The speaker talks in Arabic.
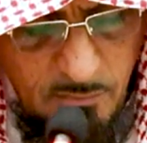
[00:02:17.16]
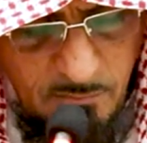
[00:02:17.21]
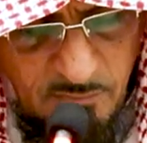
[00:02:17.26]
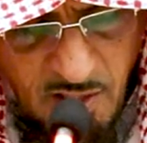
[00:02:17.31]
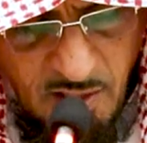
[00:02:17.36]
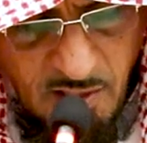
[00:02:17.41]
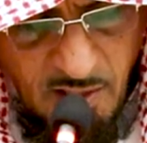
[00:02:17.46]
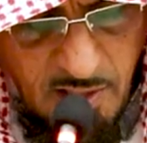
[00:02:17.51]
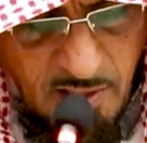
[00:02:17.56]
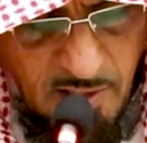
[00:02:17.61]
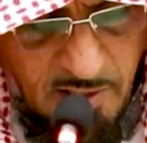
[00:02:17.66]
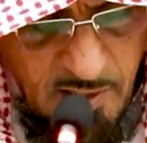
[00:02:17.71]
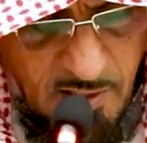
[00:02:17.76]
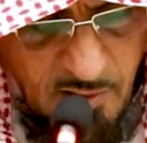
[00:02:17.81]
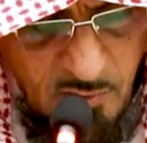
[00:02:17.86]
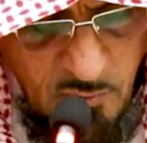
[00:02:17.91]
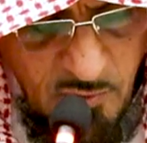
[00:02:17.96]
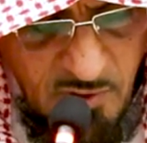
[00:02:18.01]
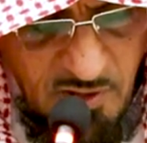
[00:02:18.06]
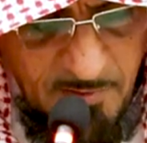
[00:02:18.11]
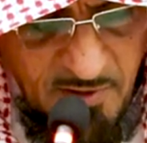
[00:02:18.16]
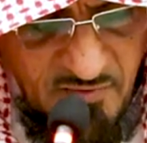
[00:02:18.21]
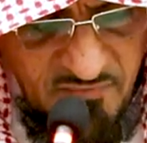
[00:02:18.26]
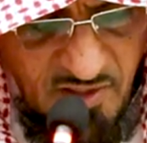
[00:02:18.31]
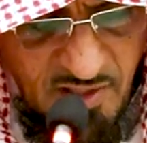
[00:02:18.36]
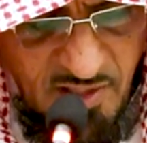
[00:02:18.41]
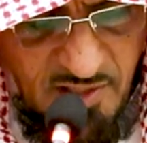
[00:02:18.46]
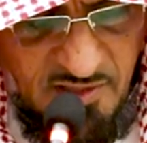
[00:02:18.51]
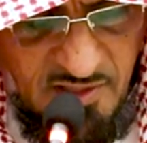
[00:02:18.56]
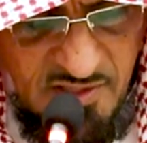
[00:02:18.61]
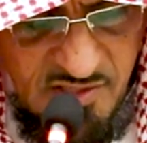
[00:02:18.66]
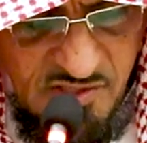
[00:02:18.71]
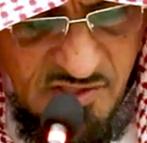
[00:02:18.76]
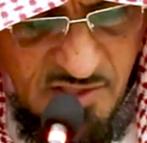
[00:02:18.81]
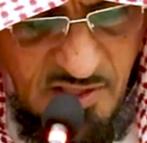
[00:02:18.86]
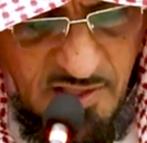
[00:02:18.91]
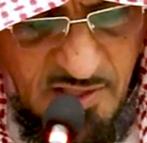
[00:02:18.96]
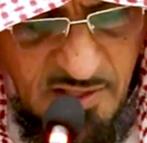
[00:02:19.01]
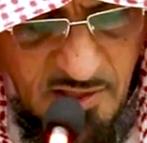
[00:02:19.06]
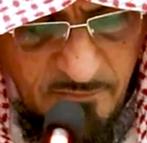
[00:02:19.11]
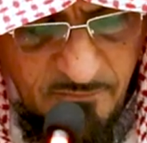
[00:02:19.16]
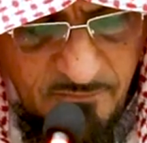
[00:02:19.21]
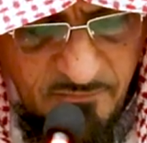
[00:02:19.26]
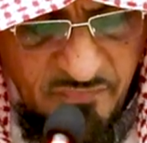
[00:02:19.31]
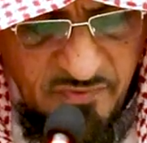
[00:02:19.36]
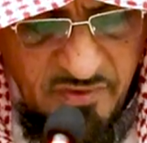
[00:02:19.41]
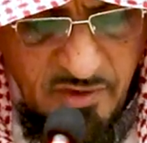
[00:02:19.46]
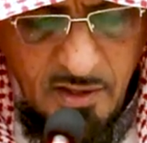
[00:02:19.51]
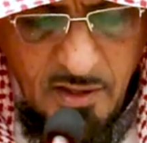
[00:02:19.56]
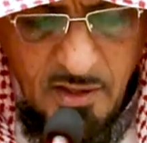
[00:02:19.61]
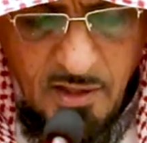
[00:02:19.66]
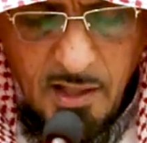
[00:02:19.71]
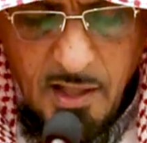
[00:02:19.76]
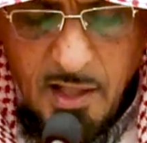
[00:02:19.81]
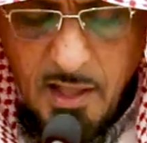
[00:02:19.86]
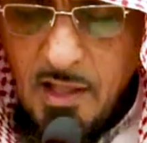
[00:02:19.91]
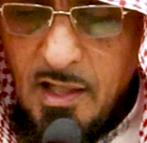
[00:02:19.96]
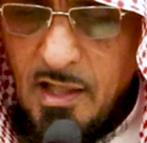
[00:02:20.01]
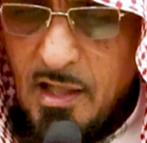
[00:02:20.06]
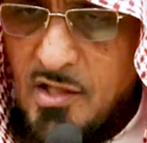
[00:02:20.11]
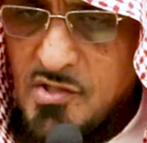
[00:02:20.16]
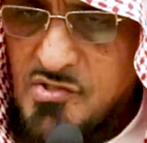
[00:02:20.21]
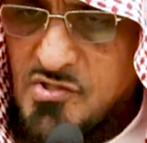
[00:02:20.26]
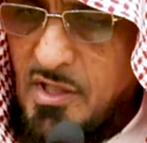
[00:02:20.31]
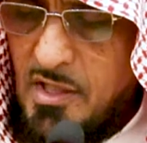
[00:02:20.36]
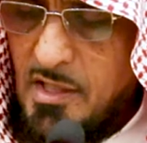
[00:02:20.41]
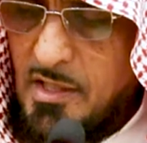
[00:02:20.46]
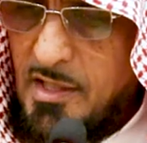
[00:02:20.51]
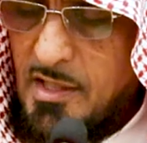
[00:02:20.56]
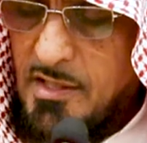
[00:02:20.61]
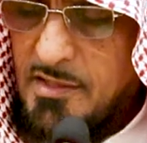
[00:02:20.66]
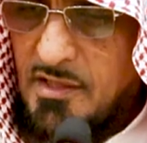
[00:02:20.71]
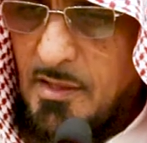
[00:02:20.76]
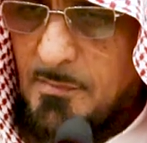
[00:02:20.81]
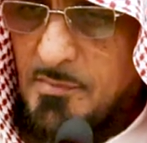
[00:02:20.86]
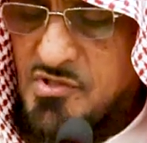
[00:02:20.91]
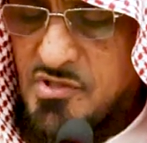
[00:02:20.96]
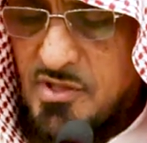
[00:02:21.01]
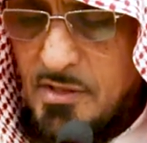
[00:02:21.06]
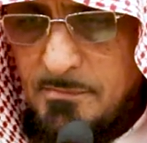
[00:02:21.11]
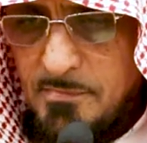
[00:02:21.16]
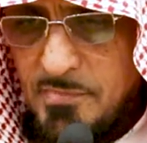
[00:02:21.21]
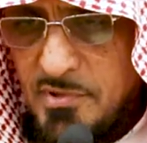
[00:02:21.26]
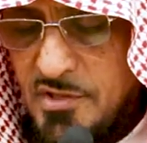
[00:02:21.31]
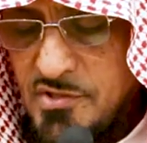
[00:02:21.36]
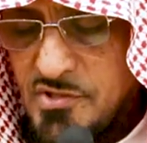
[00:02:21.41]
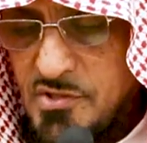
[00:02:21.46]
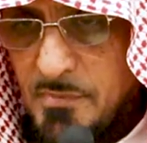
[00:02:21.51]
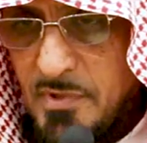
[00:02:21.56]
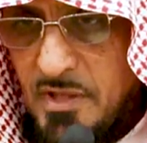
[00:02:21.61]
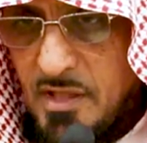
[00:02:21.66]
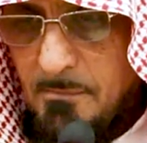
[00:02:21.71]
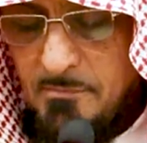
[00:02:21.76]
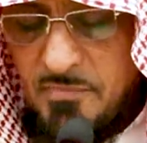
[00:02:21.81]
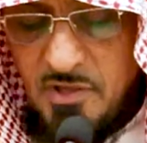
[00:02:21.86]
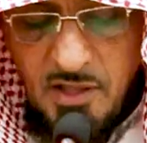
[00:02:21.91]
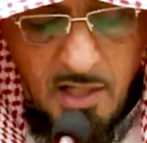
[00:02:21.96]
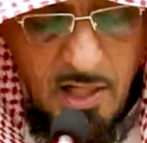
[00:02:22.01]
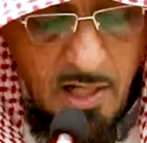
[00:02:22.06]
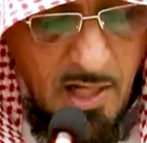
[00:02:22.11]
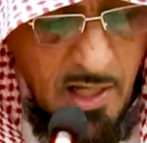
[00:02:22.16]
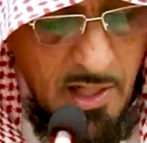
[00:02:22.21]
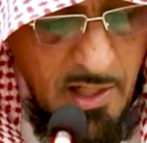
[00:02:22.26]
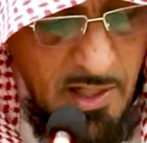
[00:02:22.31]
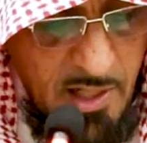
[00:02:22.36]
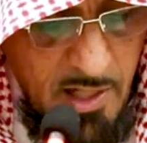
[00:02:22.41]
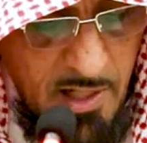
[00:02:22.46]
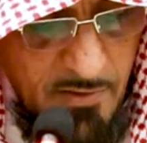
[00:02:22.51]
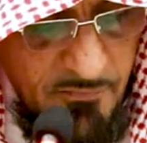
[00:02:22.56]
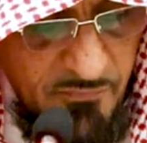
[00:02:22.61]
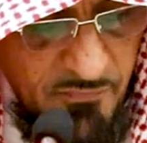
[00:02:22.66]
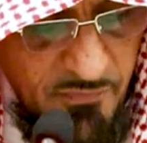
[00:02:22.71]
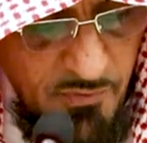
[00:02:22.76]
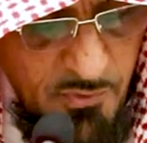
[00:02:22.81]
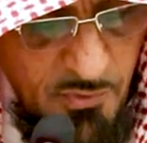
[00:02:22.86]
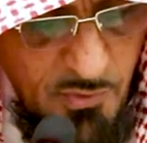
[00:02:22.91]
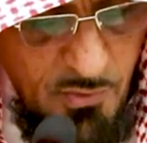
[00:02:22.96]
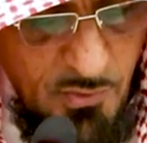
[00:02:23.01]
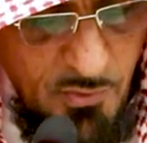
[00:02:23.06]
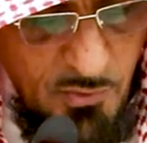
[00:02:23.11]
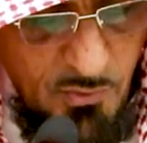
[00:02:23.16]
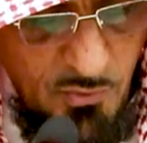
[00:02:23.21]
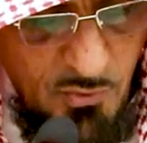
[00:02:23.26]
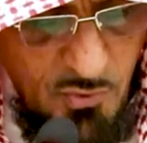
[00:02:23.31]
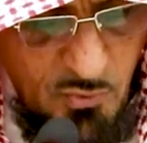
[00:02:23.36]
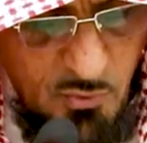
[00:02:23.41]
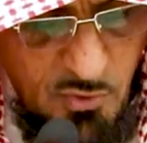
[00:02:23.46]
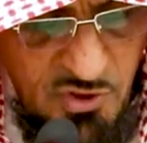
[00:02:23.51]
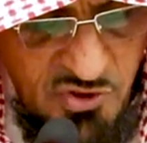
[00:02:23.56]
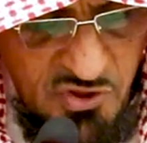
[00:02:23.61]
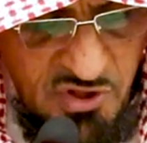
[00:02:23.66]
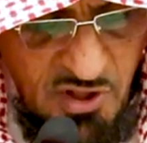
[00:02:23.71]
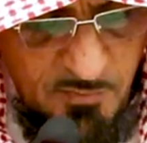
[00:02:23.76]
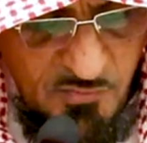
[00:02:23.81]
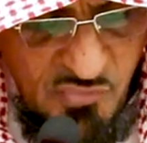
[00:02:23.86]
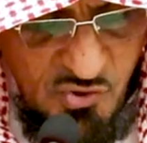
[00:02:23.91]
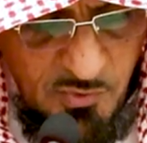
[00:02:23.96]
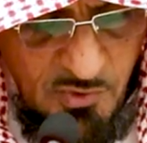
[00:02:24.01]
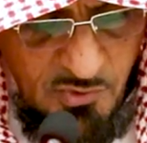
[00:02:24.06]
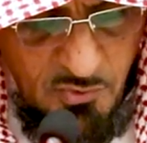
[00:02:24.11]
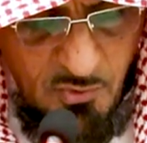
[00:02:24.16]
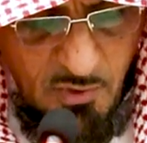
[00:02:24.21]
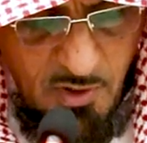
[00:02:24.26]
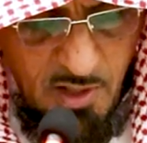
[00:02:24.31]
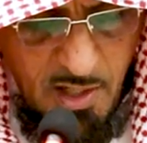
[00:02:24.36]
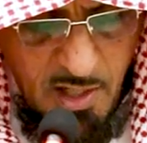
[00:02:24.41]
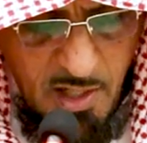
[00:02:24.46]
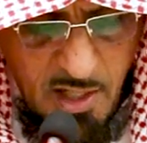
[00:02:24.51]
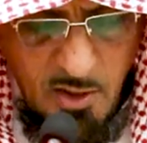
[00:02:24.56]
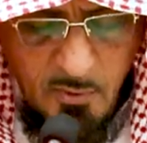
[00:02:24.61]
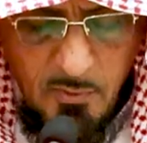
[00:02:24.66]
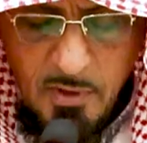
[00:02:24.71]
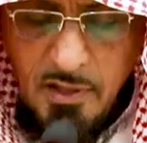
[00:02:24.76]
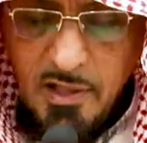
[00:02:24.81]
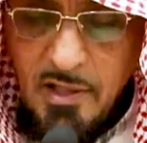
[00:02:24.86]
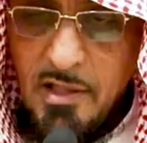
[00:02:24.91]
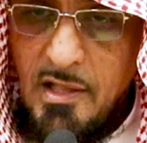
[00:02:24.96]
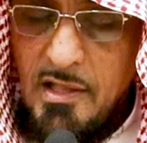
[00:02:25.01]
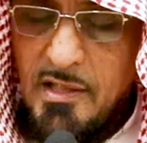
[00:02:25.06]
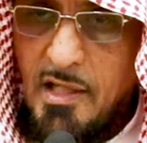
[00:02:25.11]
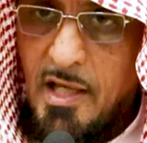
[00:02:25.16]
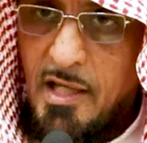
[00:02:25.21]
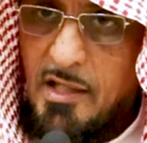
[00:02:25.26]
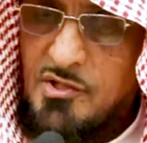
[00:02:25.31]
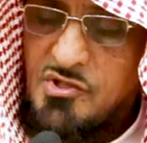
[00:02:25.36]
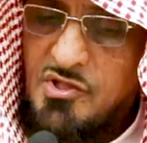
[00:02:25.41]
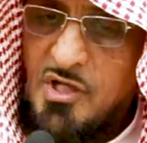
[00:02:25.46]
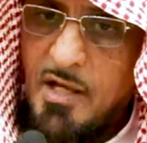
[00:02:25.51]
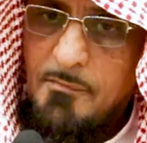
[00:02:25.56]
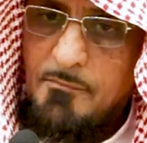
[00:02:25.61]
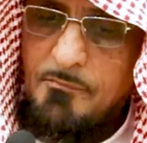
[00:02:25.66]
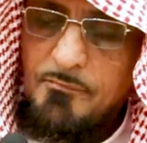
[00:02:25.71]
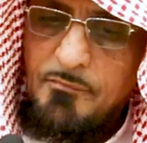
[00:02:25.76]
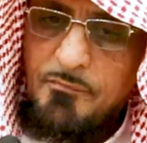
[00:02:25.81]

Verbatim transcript: ثم قال له كما في الحديث الصحيح هلا صليت بسبح اسم ربك الأعلى والشمس وضحاها والليل إذا يغشى